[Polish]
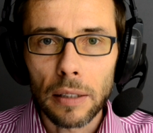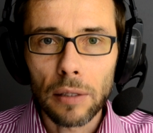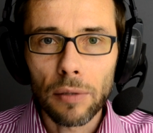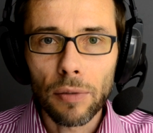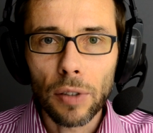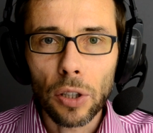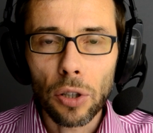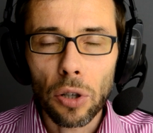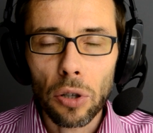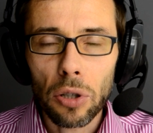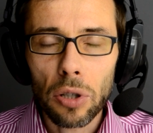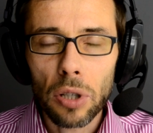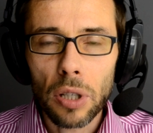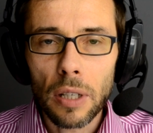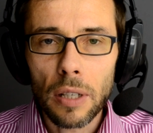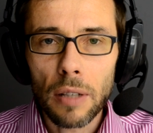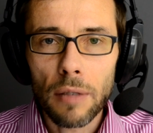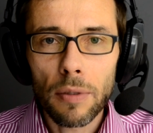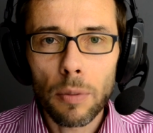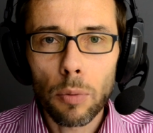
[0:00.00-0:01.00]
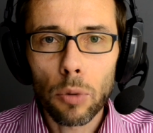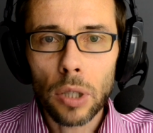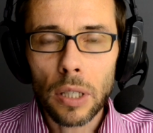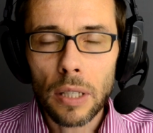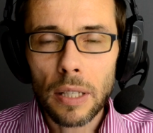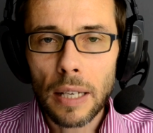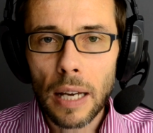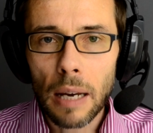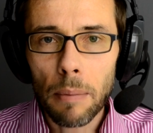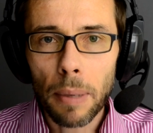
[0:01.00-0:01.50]
z większości
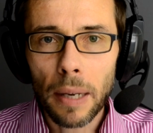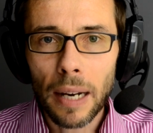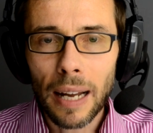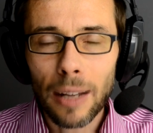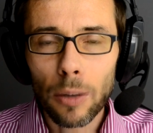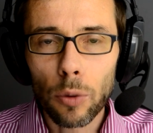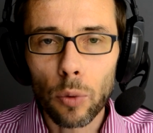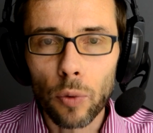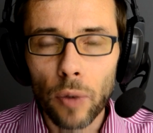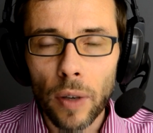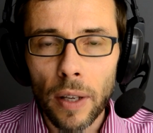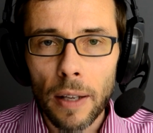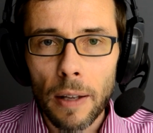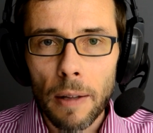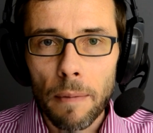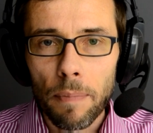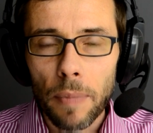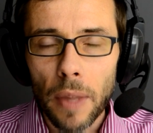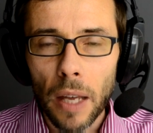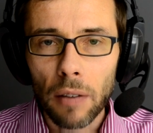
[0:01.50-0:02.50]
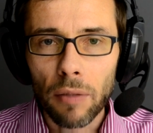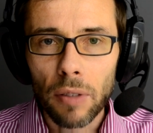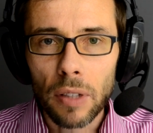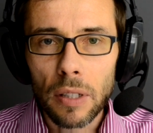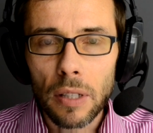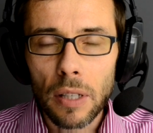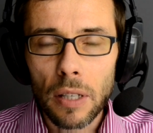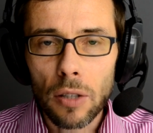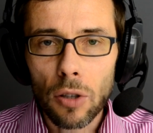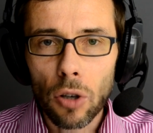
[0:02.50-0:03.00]
współczesnych aparatów. Tak
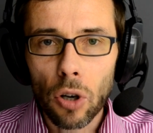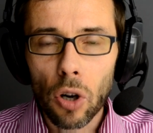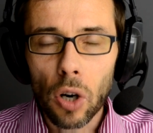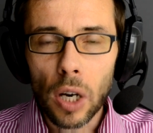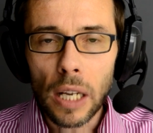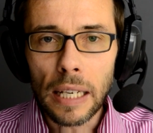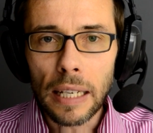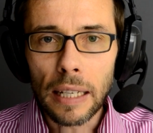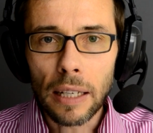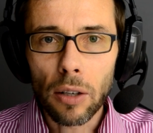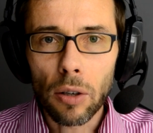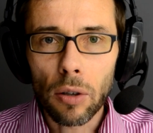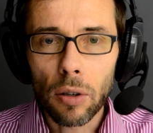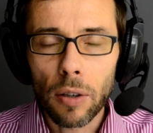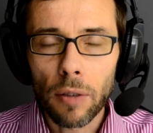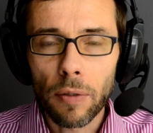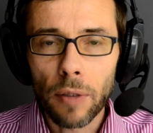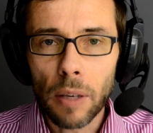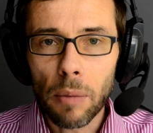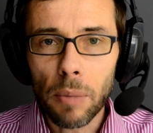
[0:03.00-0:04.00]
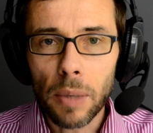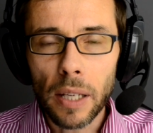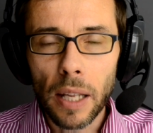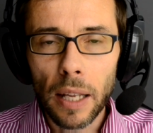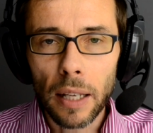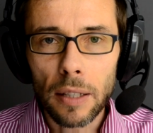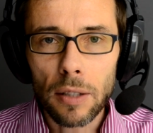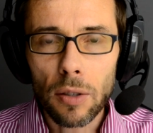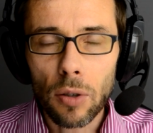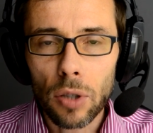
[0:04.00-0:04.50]
więc jest to kolejny krok firmy
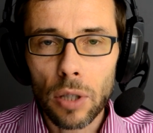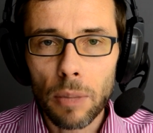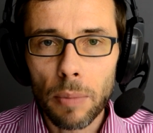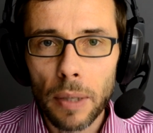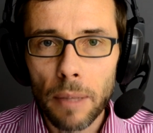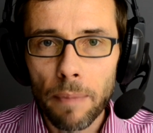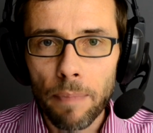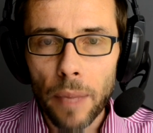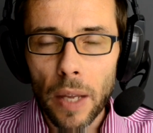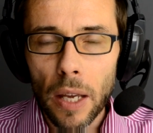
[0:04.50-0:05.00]
DxO, żeby